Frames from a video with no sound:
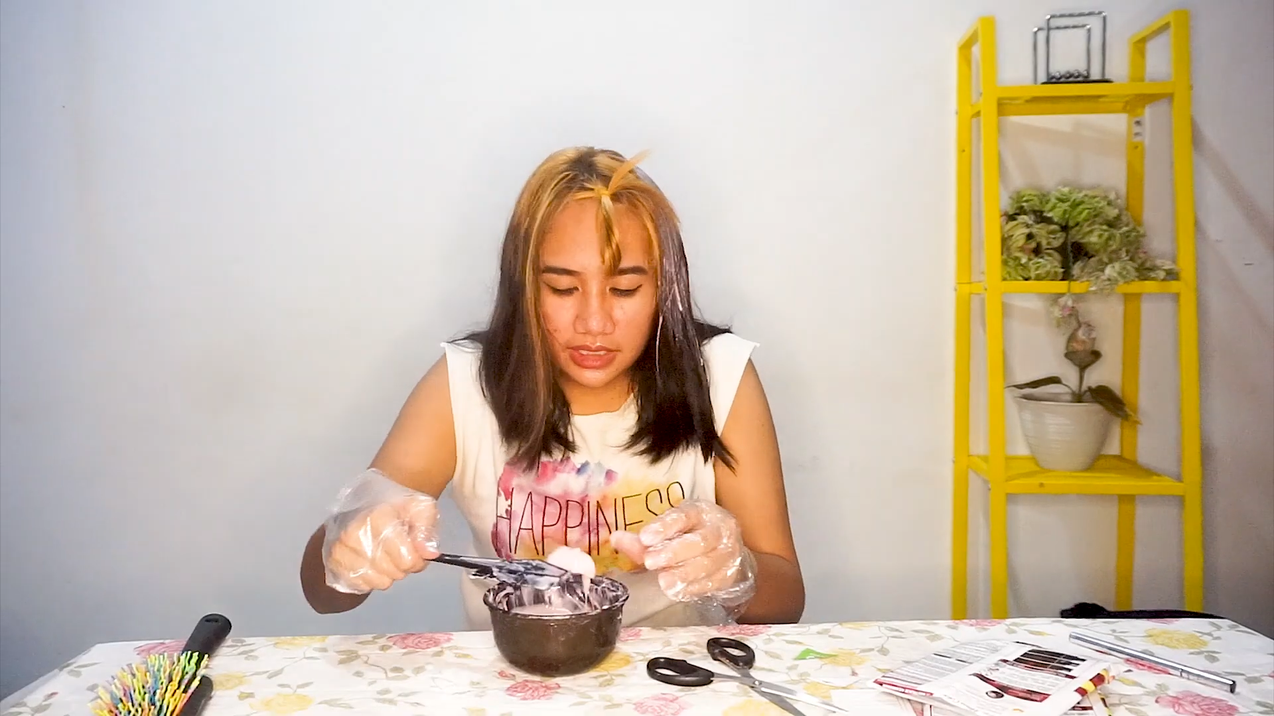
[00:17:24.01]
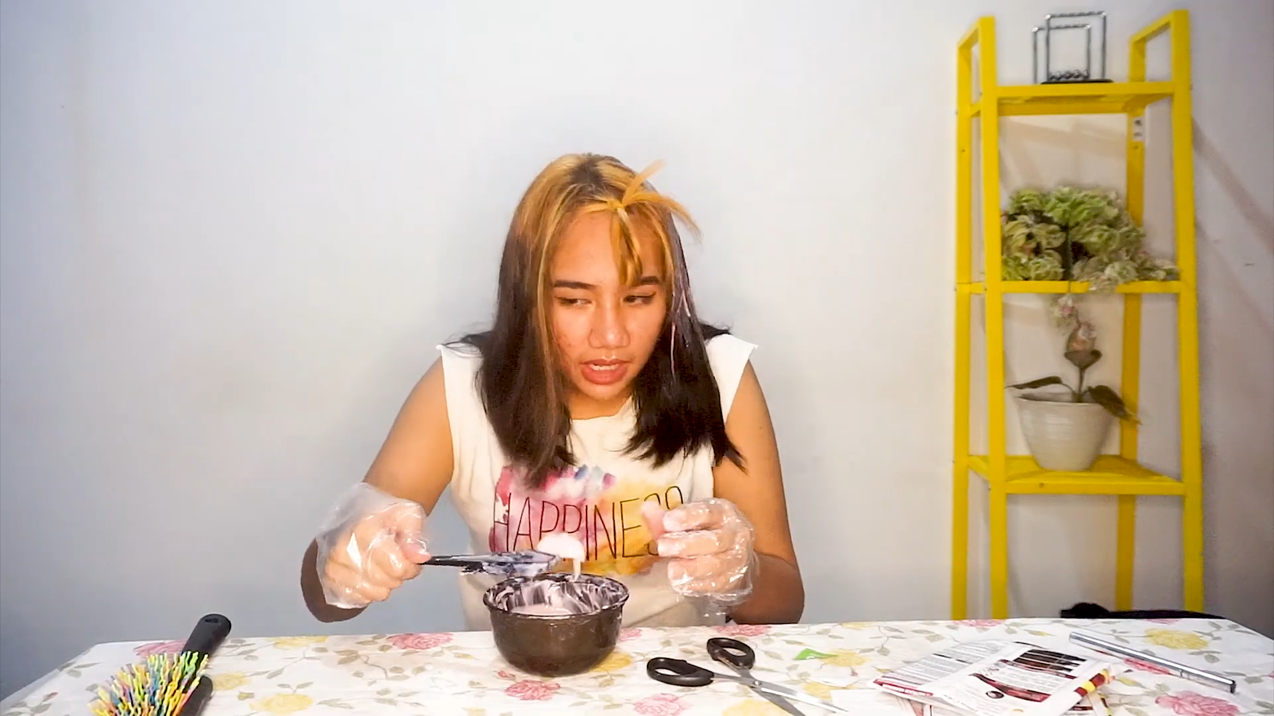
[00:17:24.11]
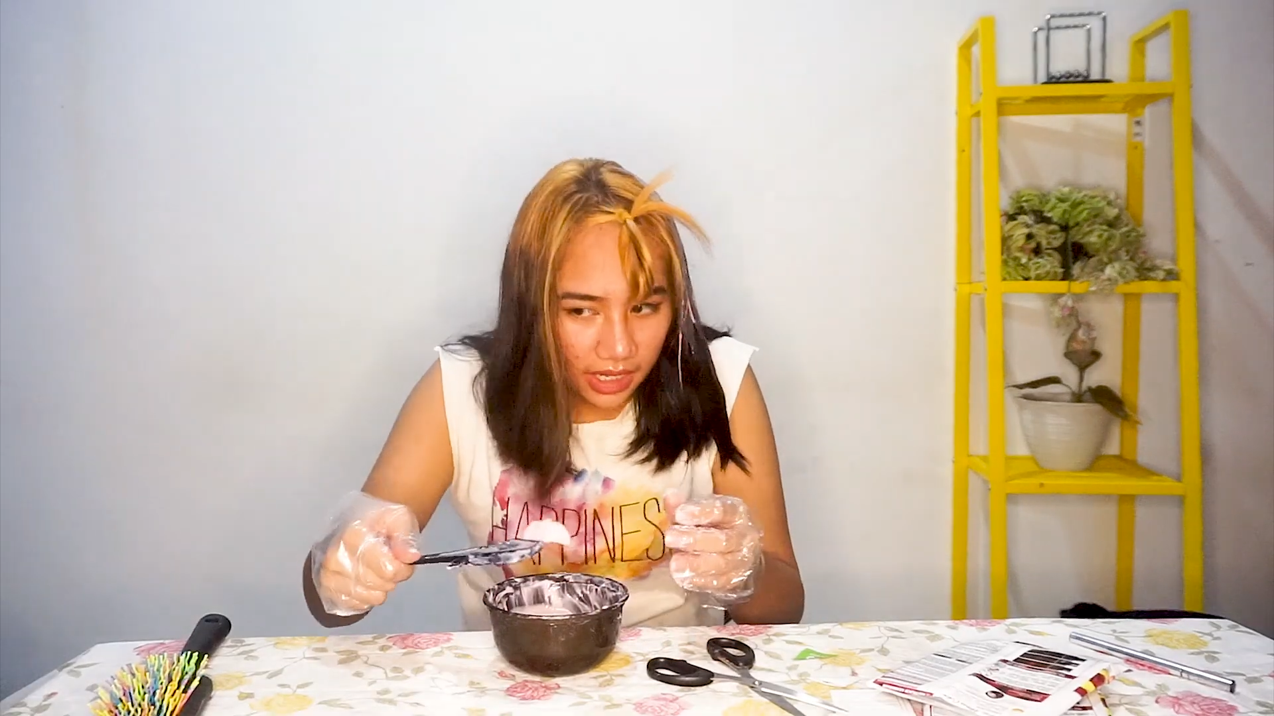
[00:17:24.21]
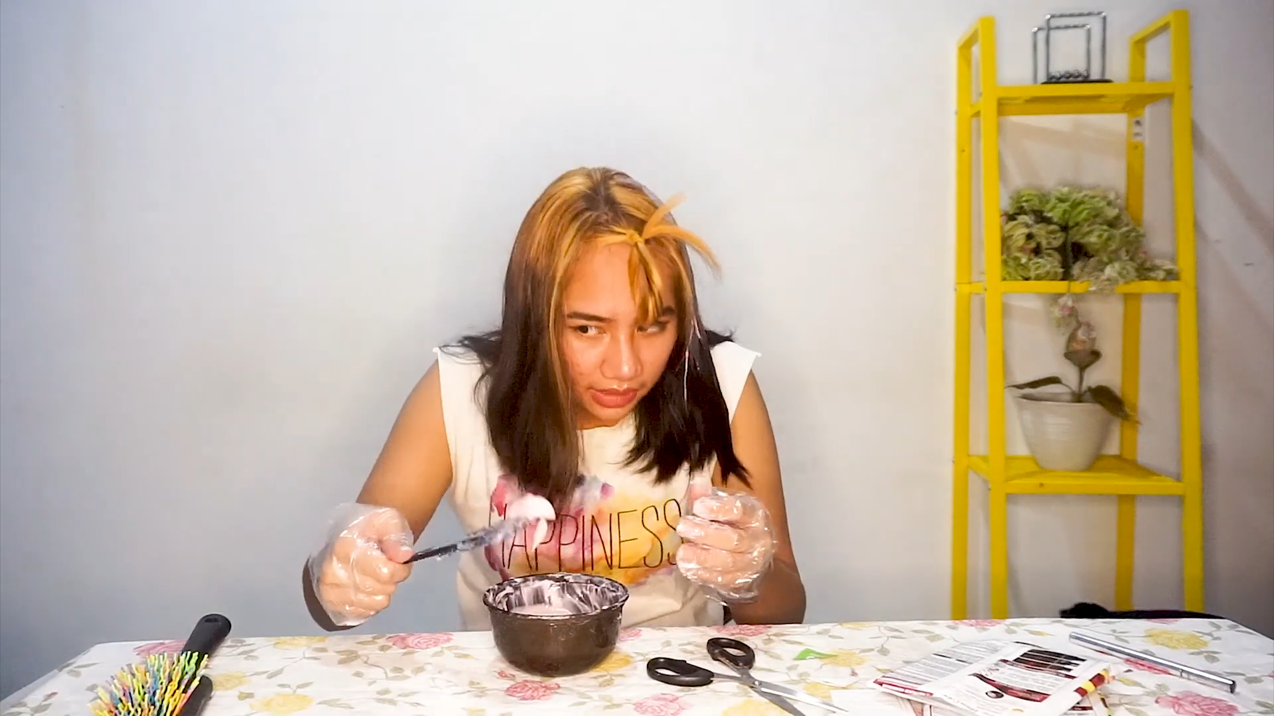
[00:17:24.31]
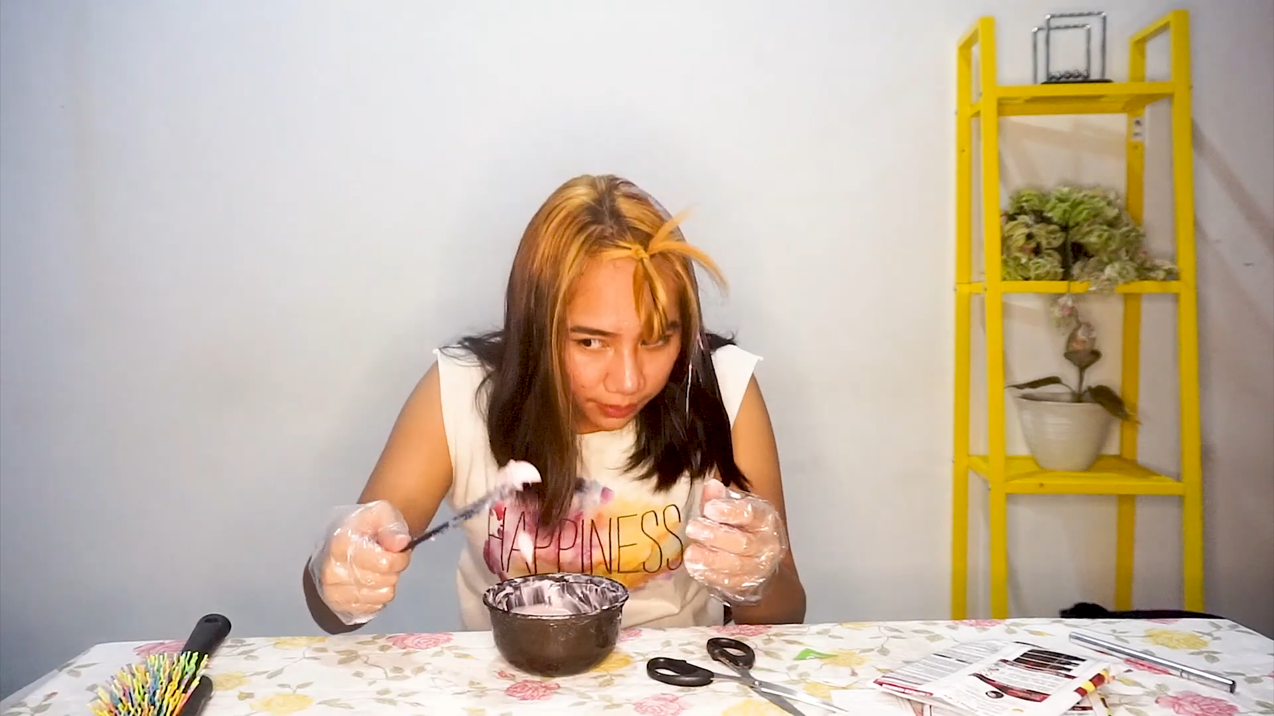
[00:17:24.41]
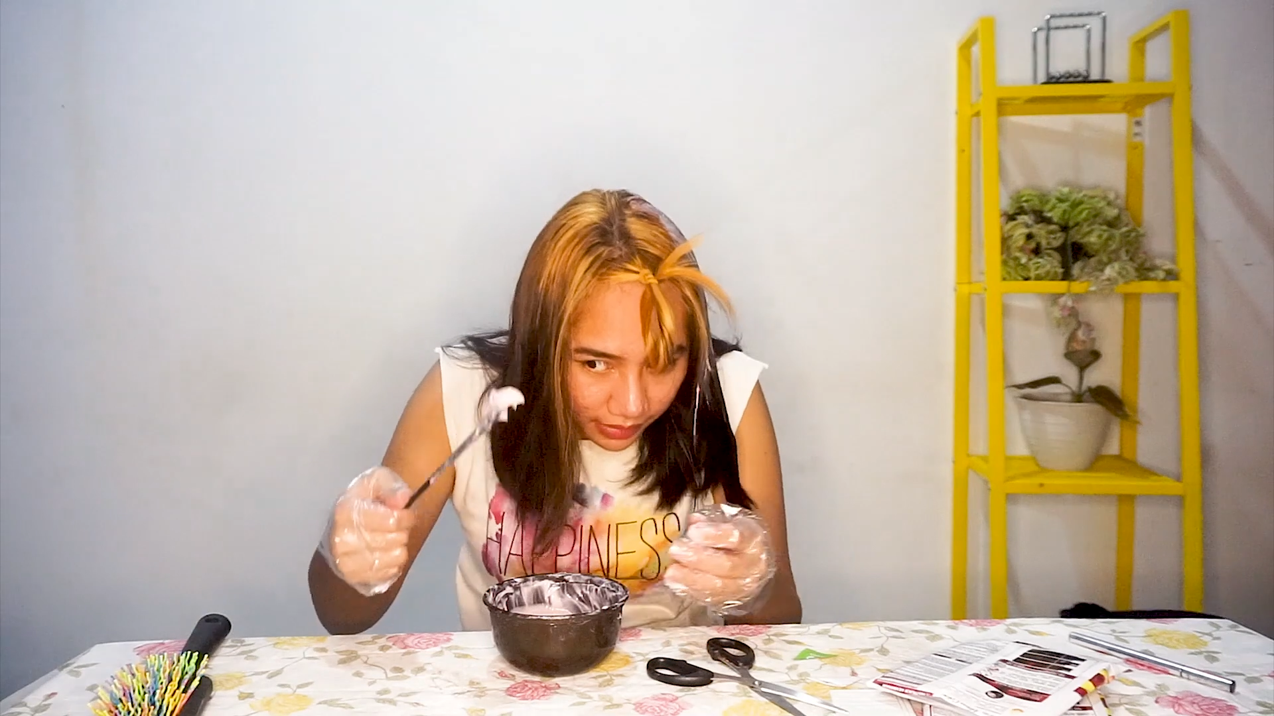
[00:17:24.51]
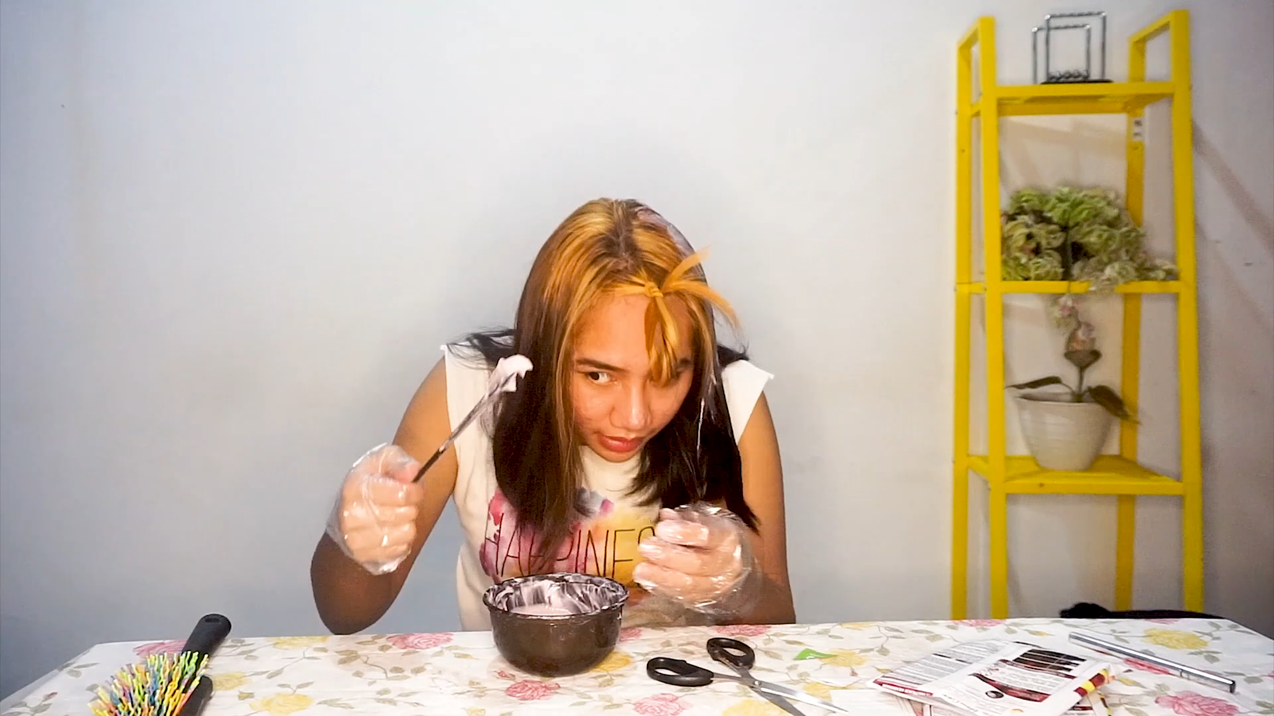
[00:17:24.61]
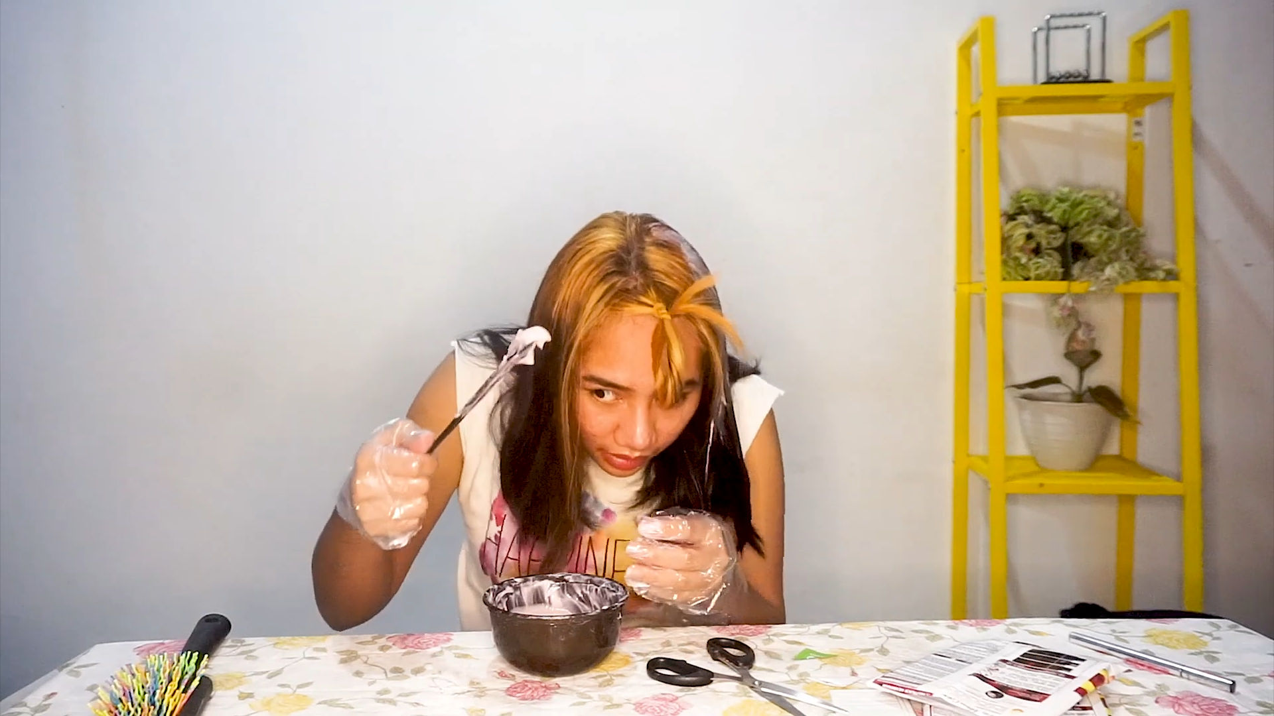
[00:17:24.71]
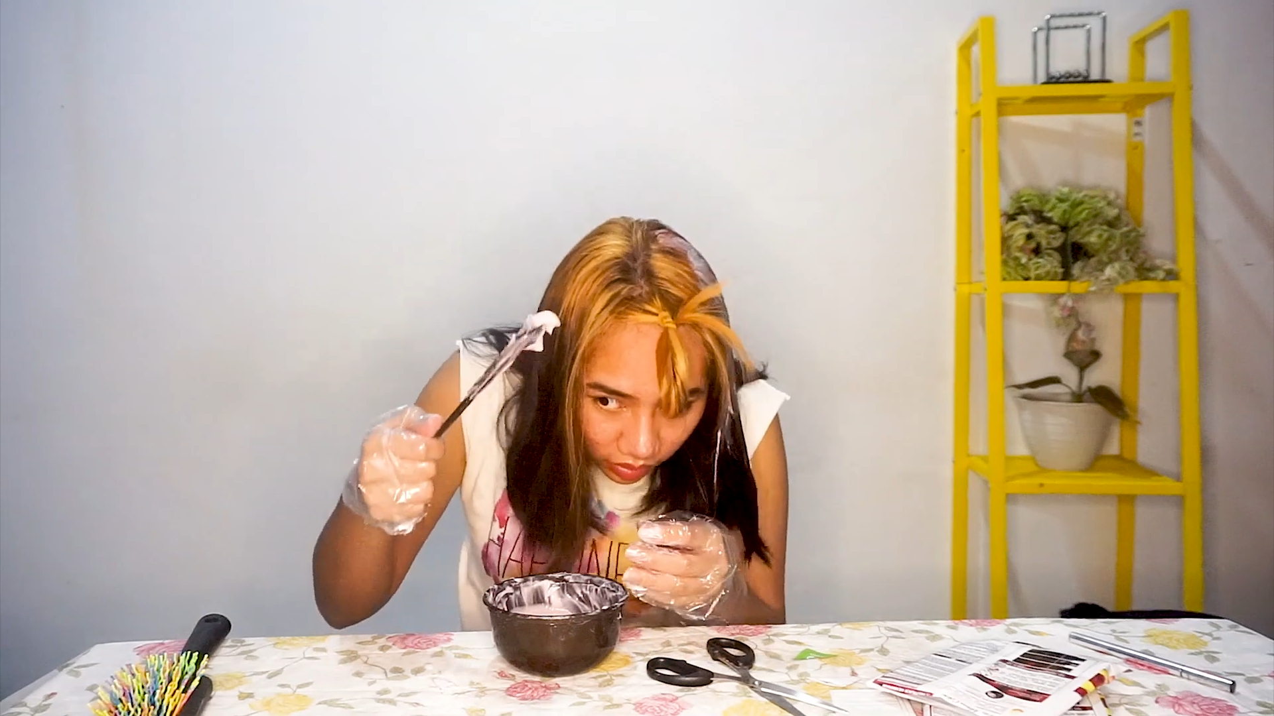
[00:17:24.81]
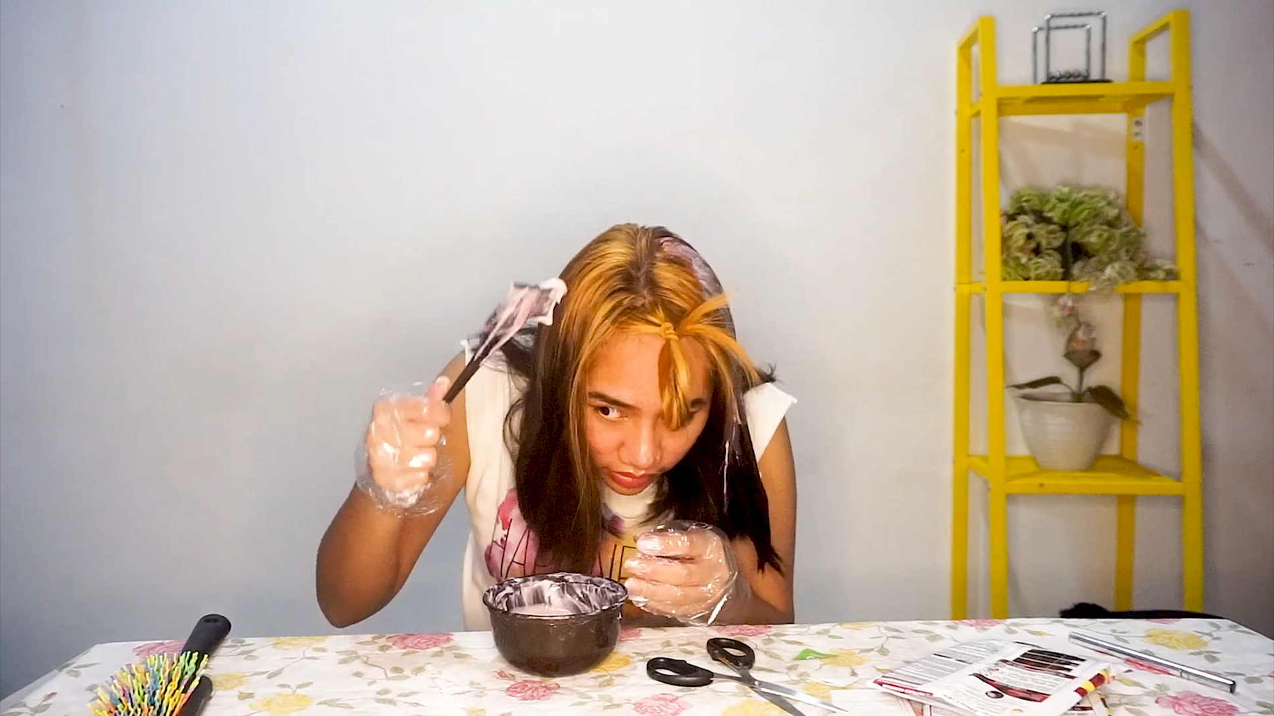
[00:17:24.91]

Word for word: nyengat tapi kalau